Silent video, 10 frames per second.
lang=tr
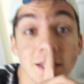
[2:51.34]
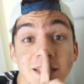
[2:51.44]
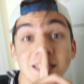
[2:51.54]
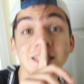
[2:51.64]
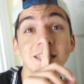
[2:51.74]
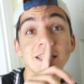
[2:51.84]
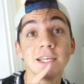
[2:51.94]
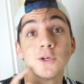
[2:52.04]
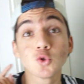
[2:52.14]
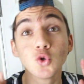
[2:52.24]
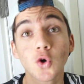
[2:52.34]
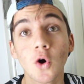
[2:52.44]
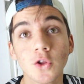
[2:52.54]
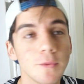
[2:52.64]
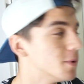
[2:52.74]
Şş, suyu
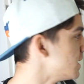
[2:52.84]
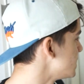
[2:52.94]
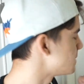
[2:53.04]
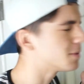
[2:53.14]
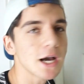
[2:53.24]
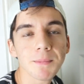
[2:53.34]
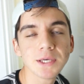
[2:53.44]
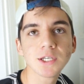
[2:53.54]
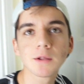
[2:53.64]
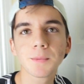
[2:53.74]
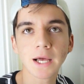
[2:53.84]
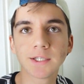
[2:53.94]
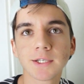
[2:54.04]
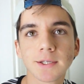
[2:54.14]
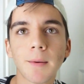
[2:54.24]
koydum. Şimdi kapıyı çalıp
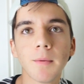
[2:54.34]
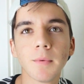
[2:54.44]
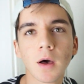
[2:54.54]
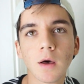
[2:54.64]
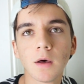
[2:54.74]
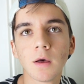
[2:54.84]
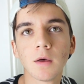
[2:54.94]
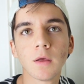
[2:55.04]
kaçacağız tamam mı? Tamam.